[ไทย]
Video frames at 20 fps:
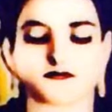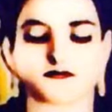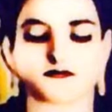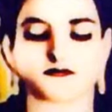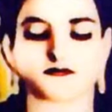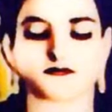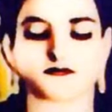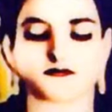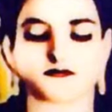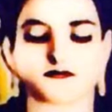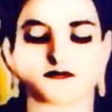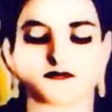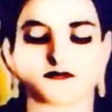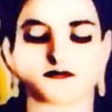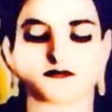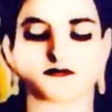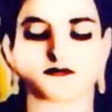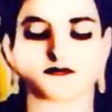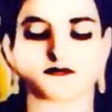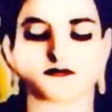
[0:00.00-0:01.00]
คานทีอนุ
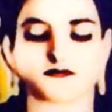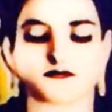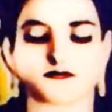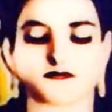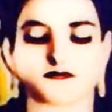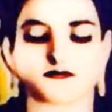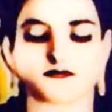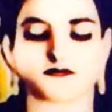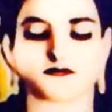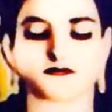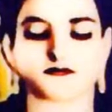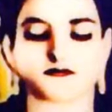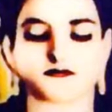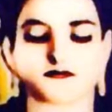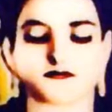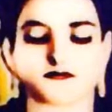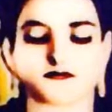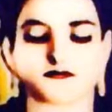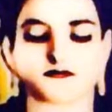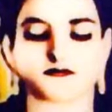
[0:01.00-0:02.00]
ญาตแม้การฆ่าคน
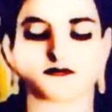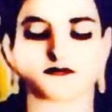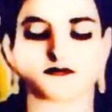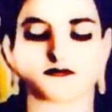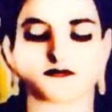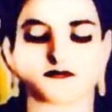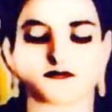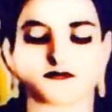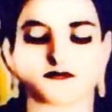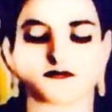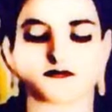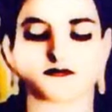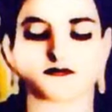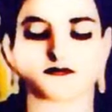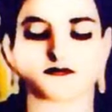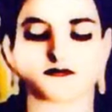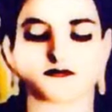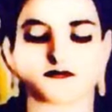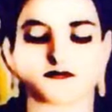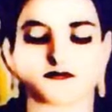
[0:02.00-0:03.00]
ในบางกรณี
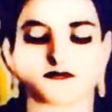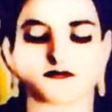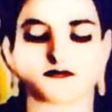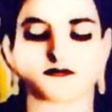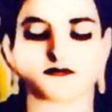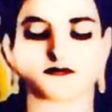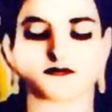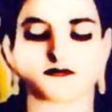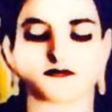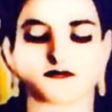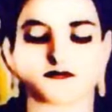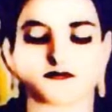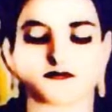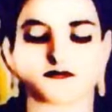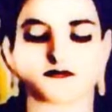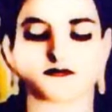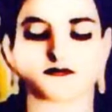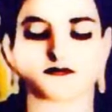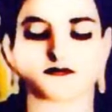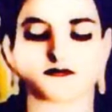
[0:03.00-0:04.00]
ตัวอย่างเช่น
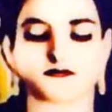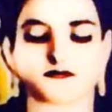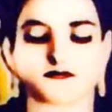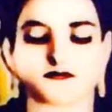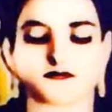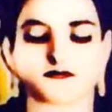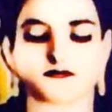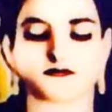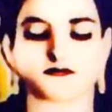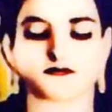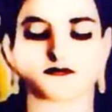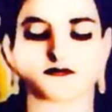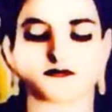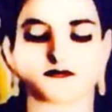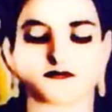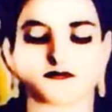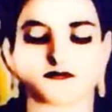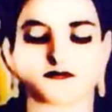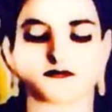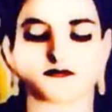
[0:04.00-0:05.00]
คนบ้าถื
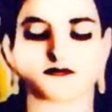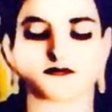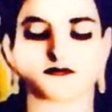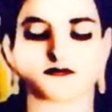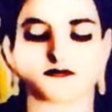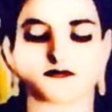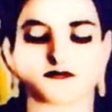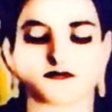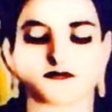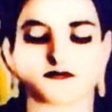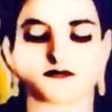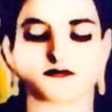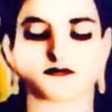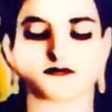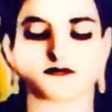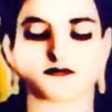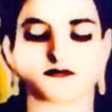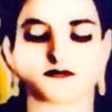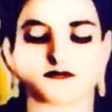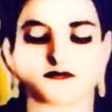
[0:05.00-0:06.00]
อดาบวิ่งฆ่าคนอ
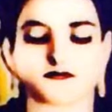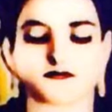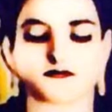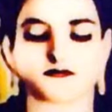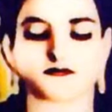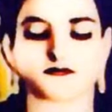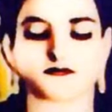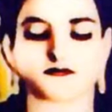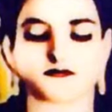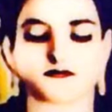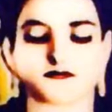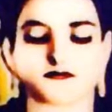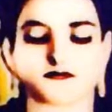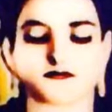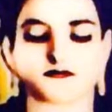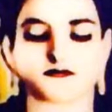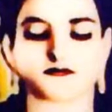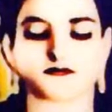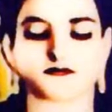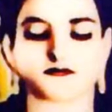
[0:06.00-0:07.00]
ยู่ตามถนน
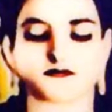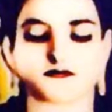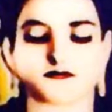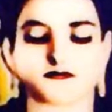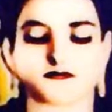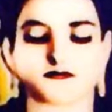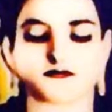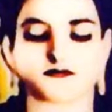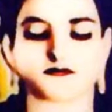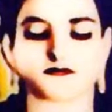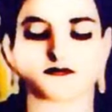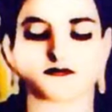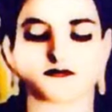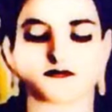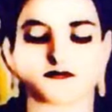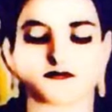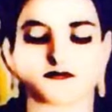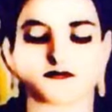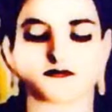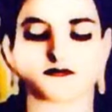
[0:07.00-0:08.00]
ไม่มีใครสามารถ
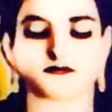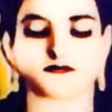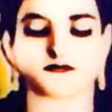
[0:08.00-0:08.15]
จับเขา